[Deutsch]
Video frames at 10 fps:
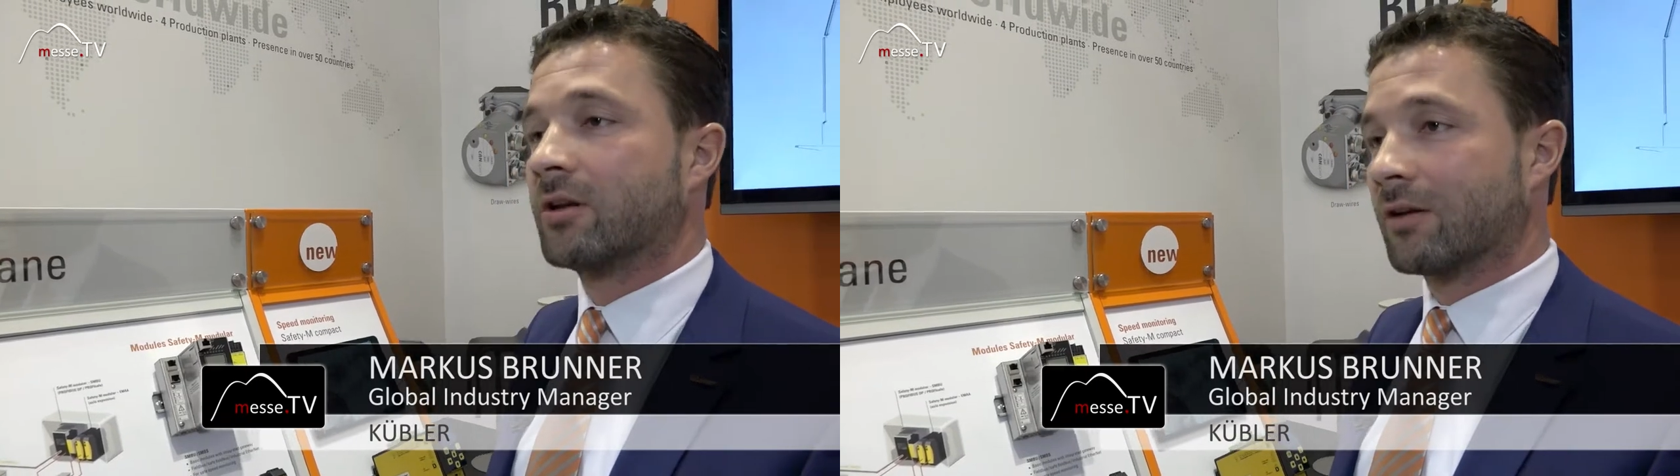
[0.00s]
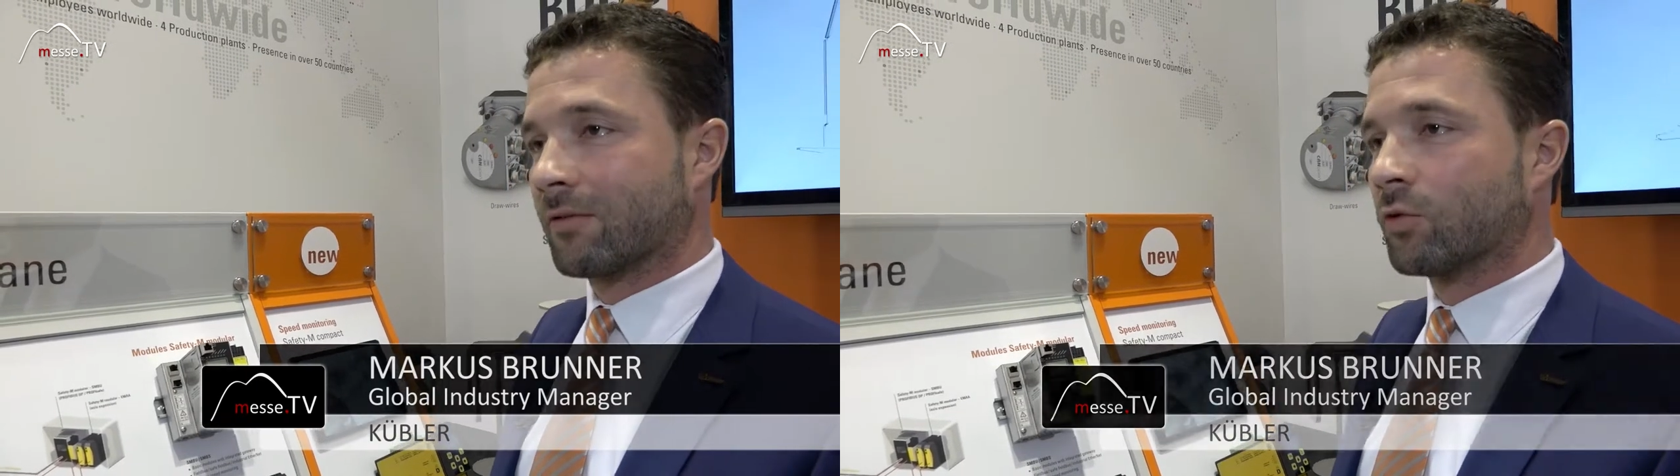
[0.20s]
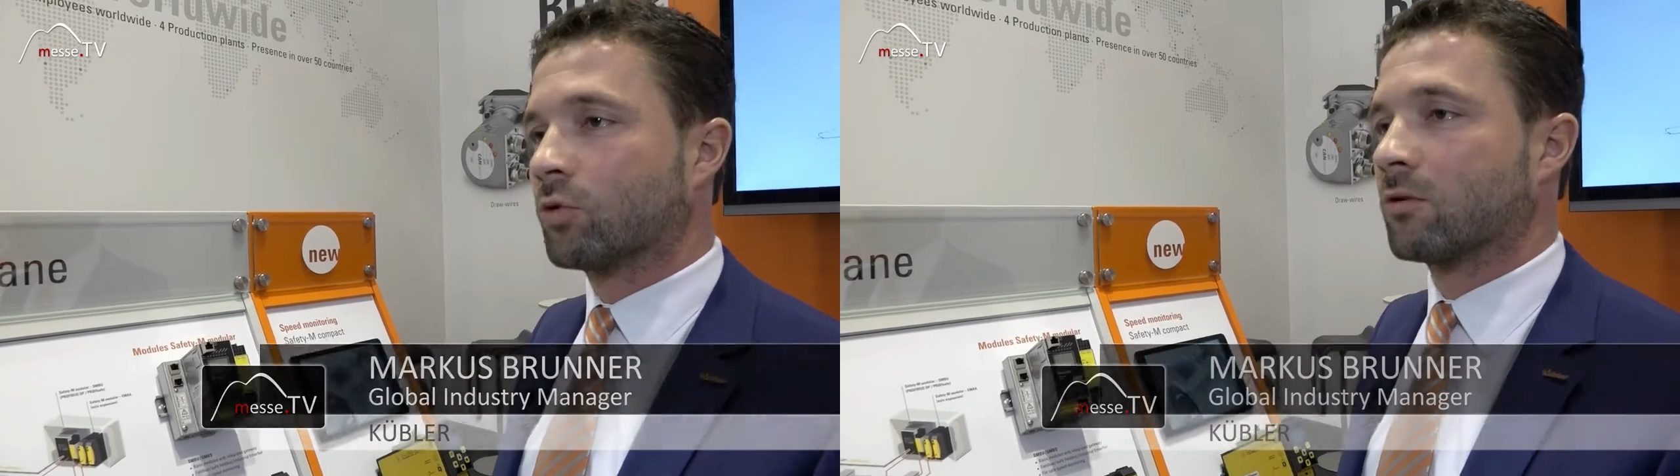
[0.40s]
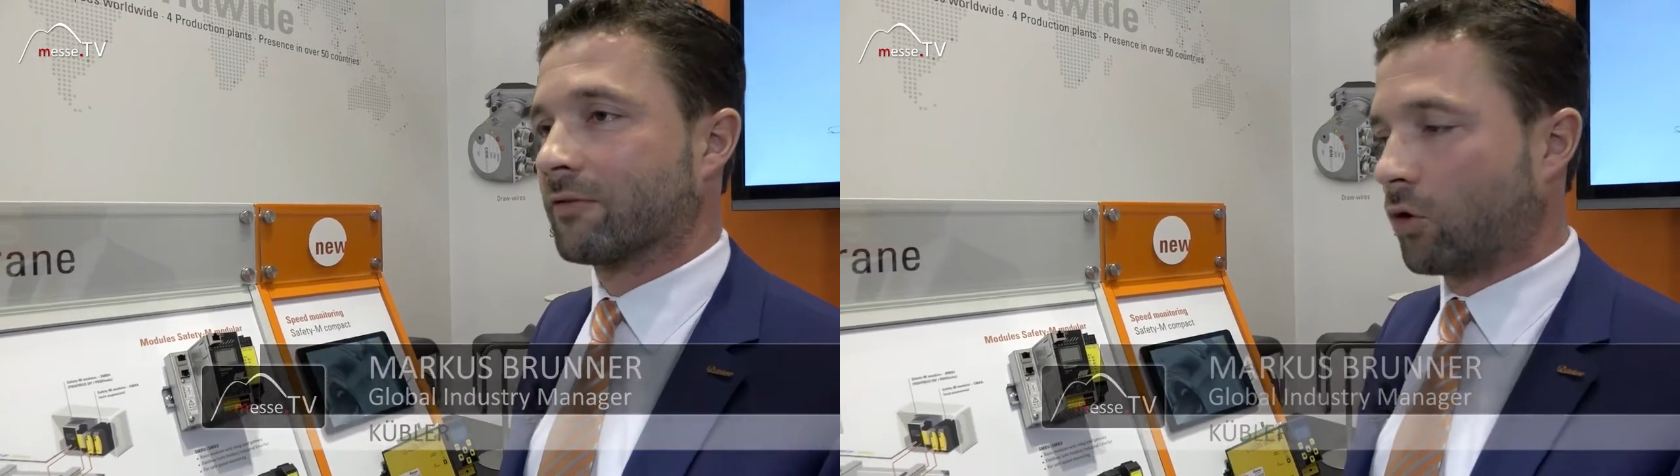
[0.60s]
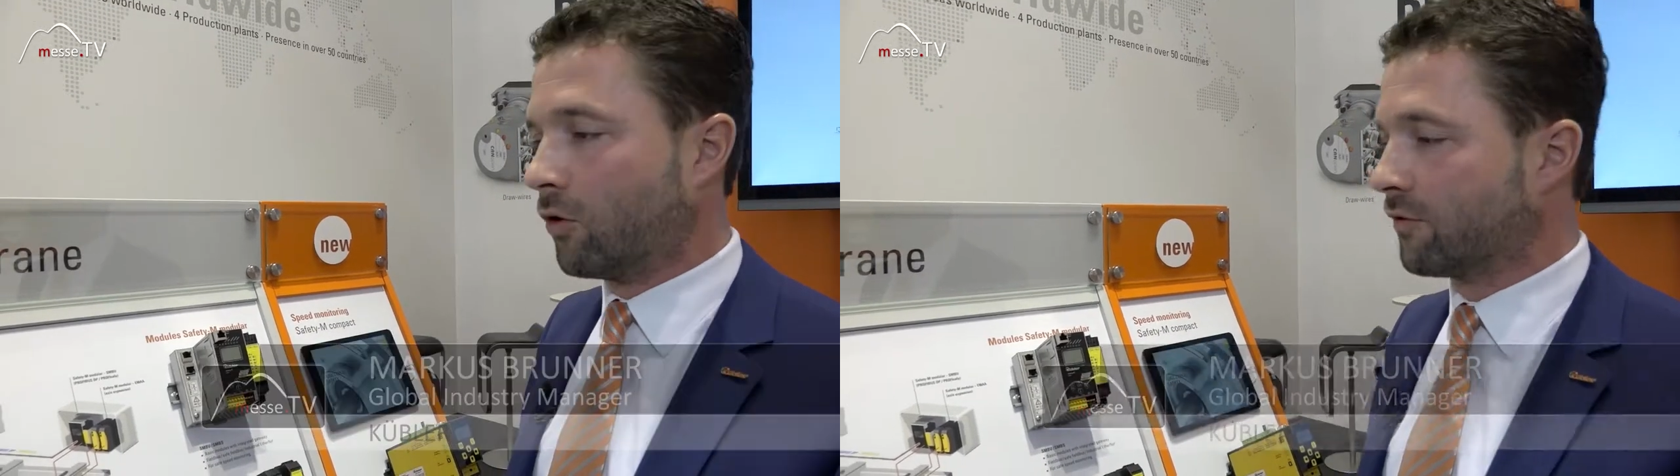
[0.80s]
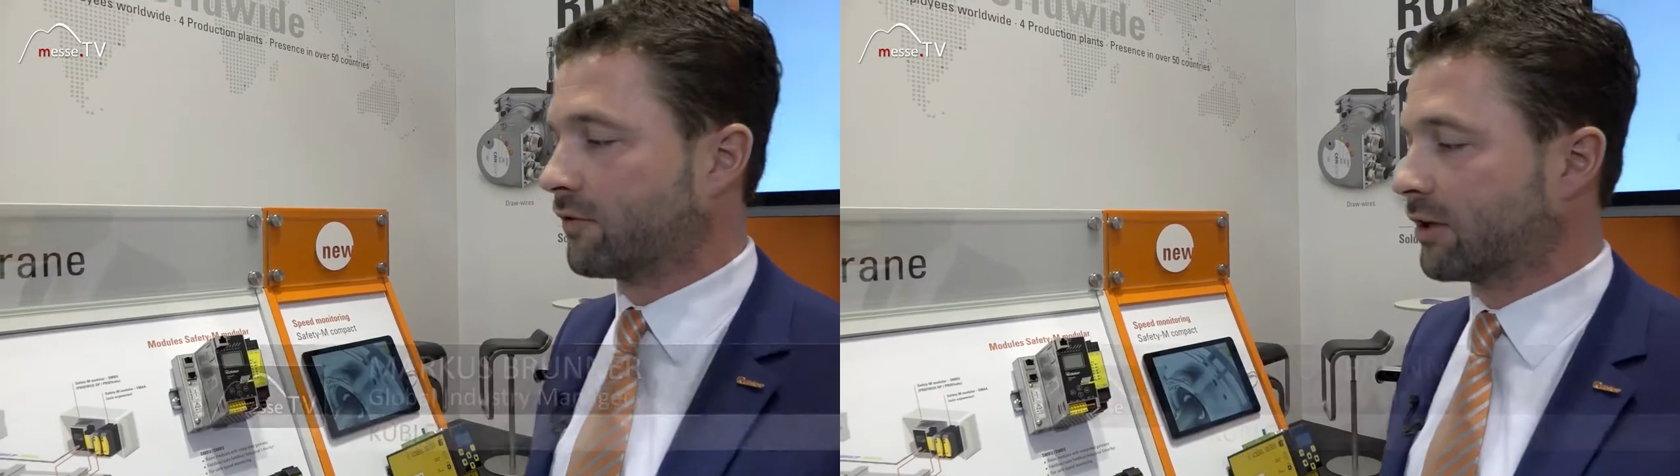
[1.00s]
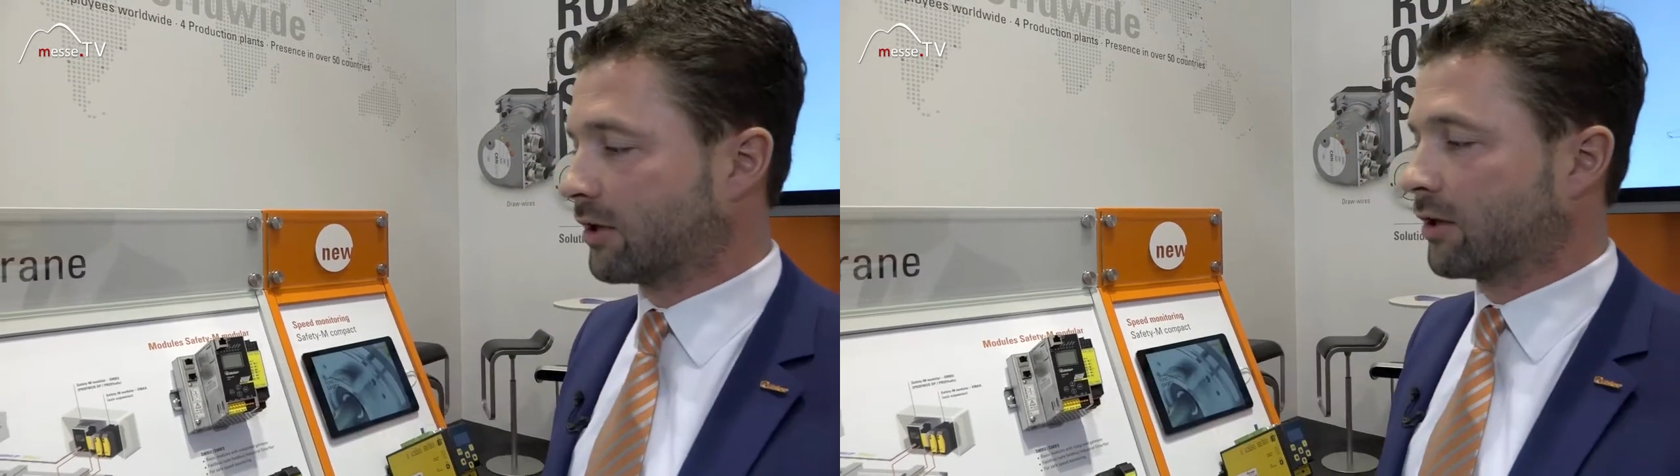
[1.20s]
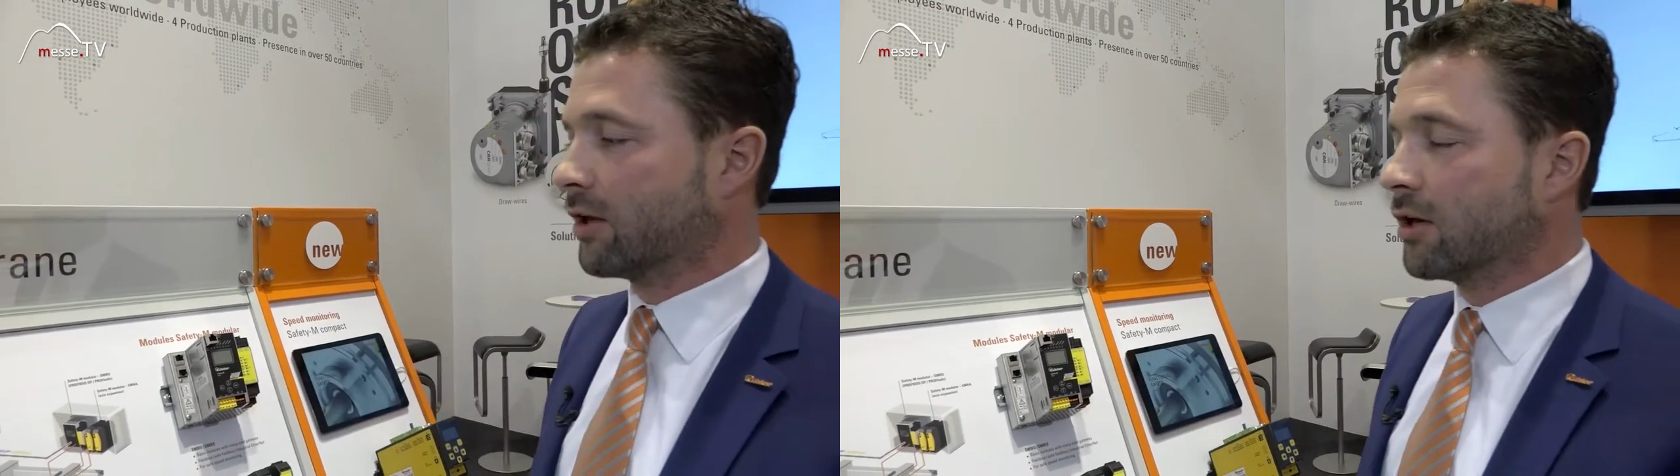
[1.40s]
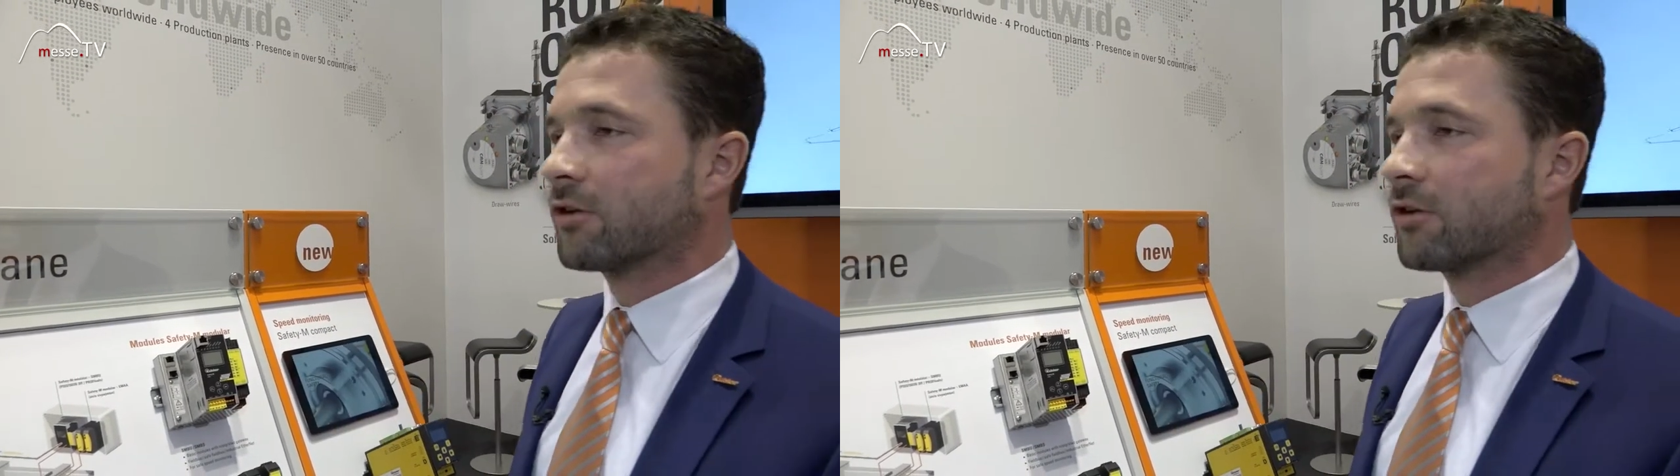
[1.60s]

in der Zukunft, offensichtlich.